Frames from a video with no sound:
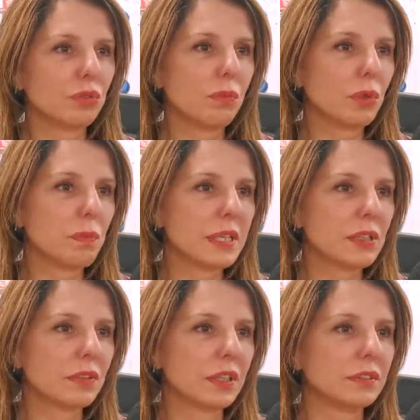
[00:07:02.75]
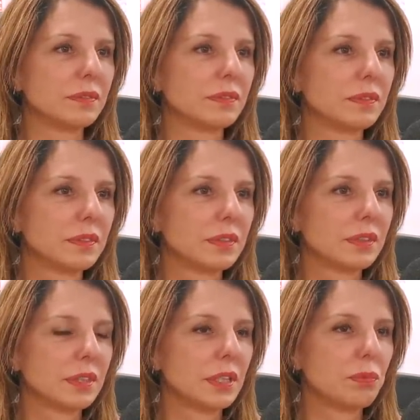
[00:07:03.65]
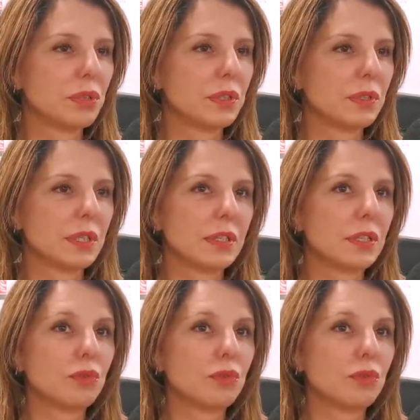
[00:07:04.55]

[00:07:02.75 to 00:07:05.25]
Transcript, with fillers: tout le monde plaisantait. Mhm. Et puis c'était